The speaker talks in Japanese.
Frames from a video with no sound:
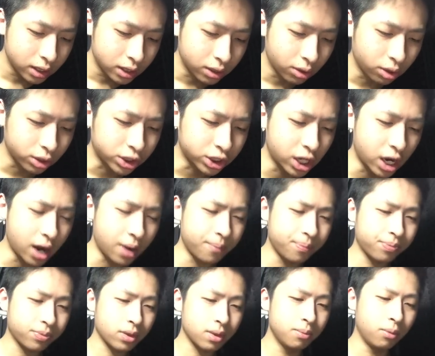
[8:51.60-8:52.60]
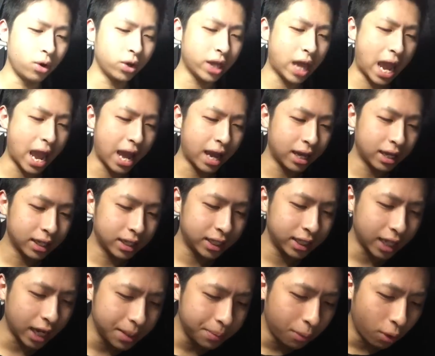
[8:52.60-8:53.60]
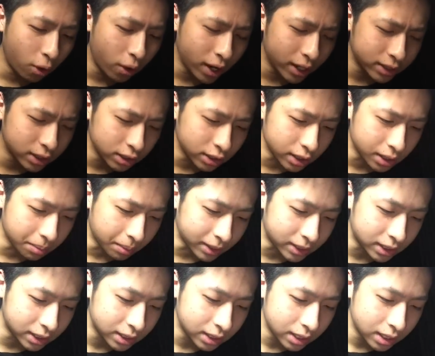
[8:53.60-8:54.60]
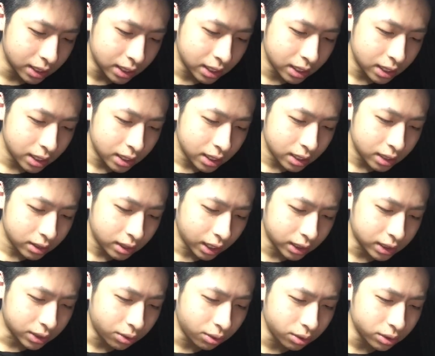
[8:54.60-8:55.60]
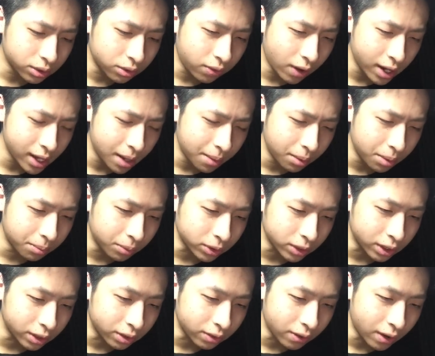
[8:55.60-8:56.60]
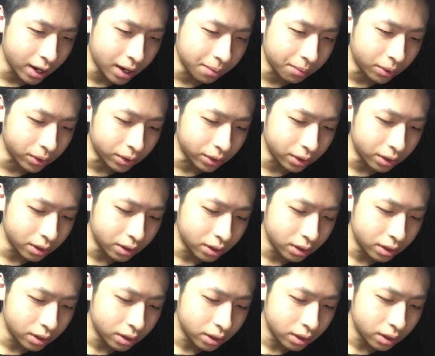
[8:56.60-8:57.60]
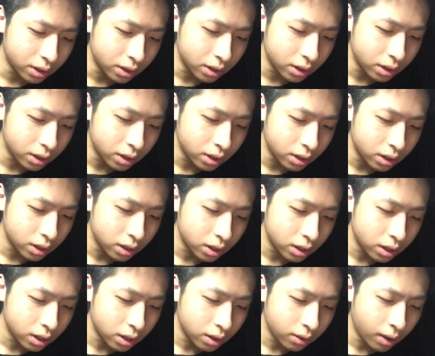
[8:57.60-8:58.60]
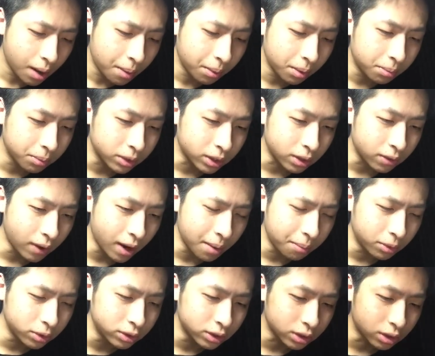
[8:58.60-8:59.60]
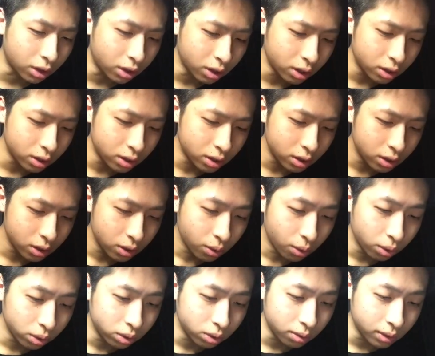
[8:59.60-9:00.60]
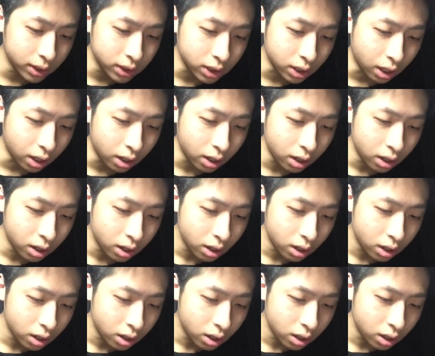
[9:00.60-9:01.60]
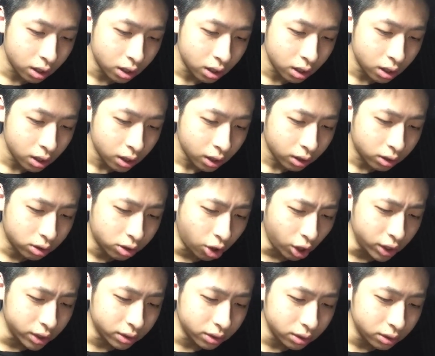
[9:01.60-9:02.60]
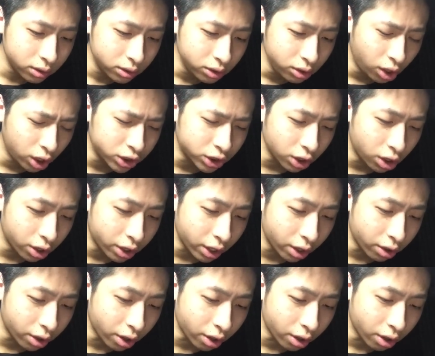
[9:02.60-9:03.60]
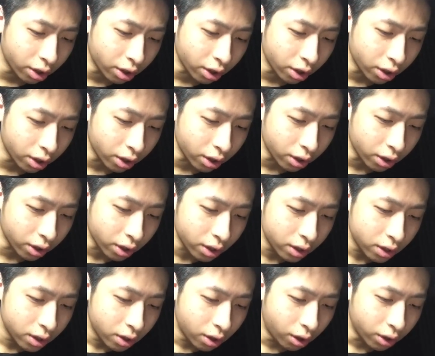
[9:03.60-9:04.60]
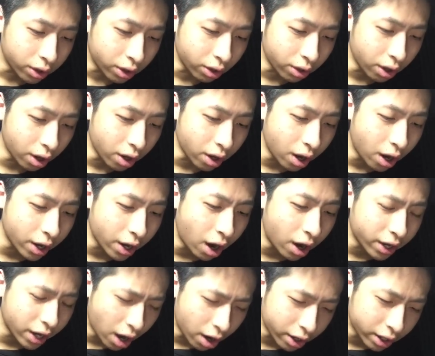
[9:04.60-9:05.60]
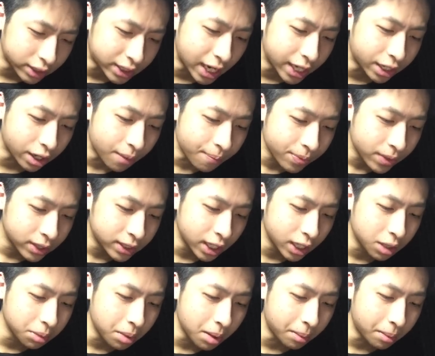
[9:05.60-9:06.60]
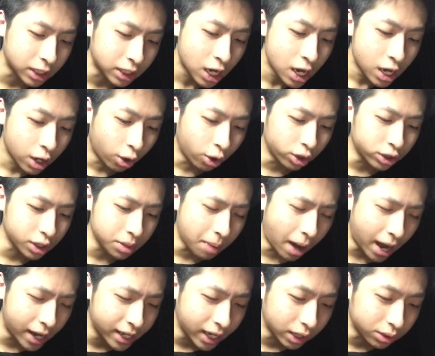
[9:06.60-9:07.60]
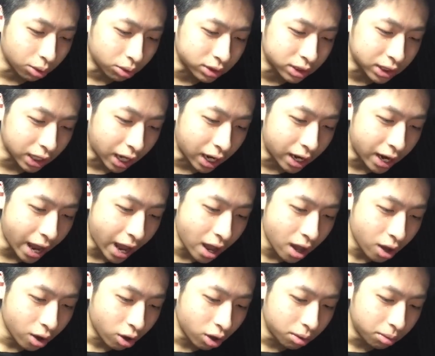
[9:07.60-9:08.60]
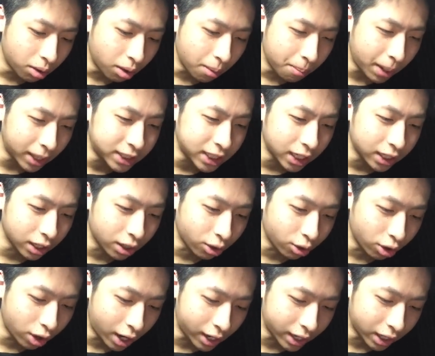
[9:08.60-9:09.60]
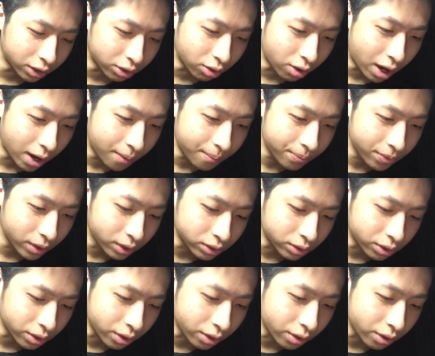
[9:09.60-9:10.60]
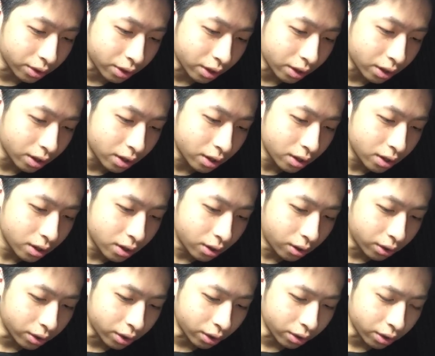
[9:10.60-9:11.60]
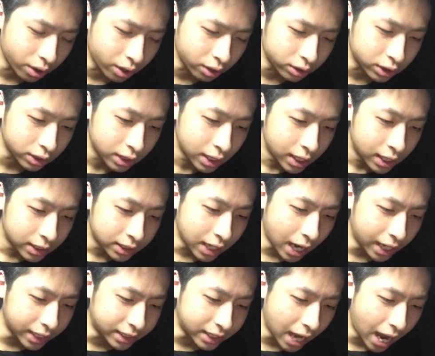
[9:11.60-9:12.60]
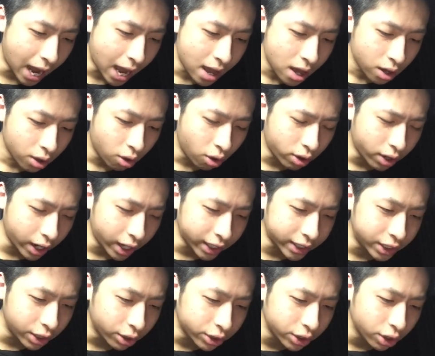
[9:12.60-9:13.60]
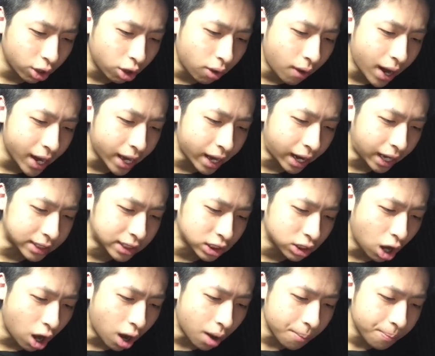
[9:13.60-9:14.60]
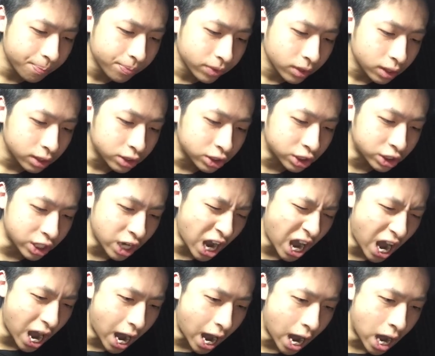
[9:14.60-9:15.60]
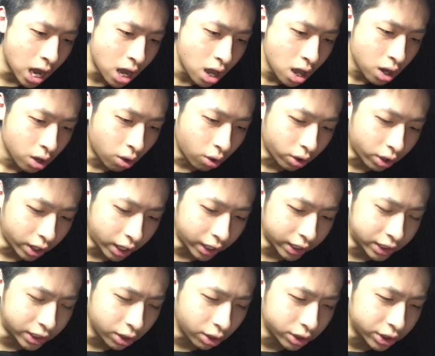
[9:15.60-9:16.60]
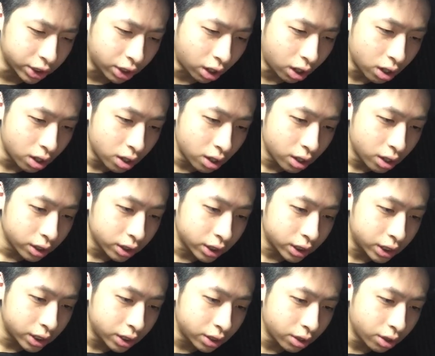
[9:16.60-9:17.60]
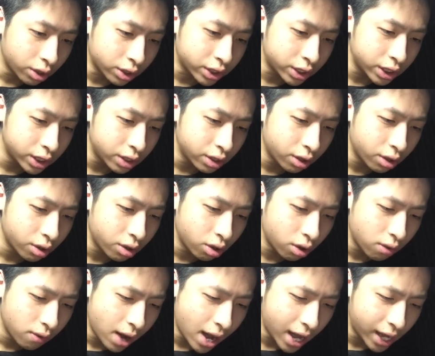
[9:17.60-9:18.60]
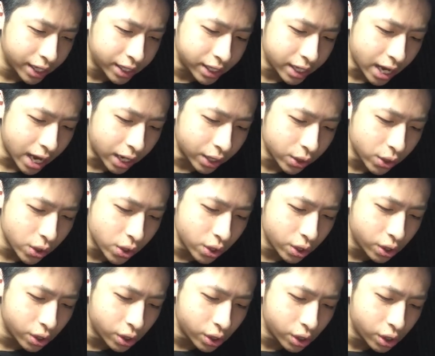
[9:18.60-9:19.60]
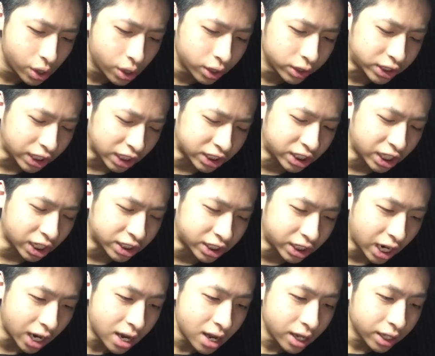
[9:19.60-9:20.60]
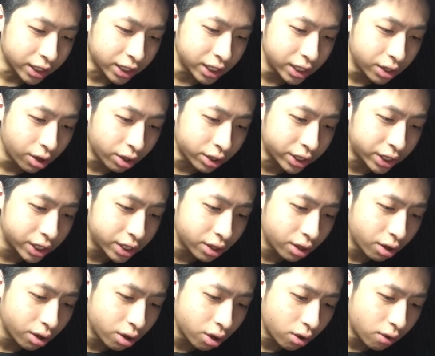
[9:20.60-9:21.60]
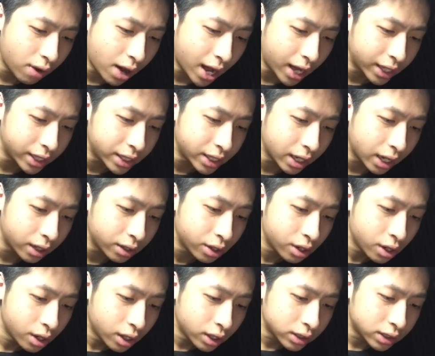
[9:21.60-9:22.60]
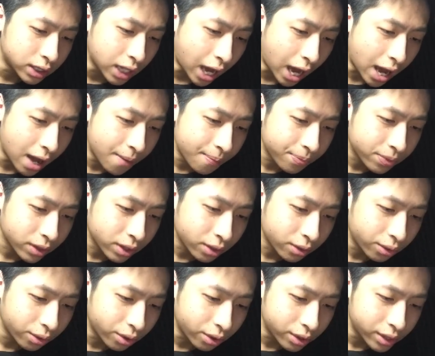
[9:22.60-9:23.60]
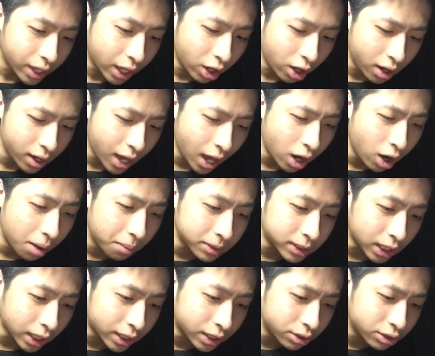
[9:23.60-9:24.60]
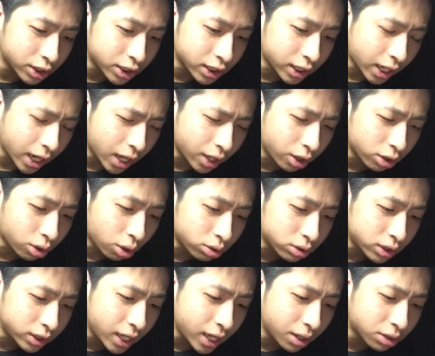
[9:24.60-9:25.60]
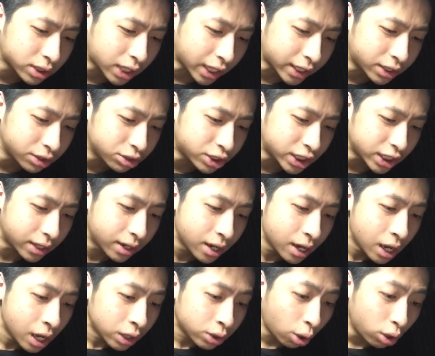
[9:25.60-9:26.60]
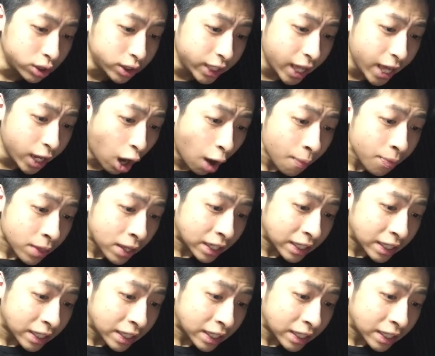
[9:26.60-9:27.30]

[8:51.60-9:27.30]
よろしくもうね左防衛しつついきますたちこの人ファイアボール持ってるよねファイアボールファイアボール持ってるファイアボール打つのおっとマジか来いよっしゃオッケーオッケーオッケーオッケーオッケーオッケーオッケーオッケーオッケーオッケーセンキーセンキーチこの人今ありがとうって言ったからね。これもうバチ当たるこのありがとうは。よし、オッケーオッケーオッケー。オッケーよし。さあ、いった。こっからキヨキヨロワイヤル発動。しゃあ。こっからキヨキヨ。キヨキヨロワイヤル。チャチャチャキヨキヨロワイヤル。さあ、この矢の矢の雨先打ちからのトルネード先打ち。トルネード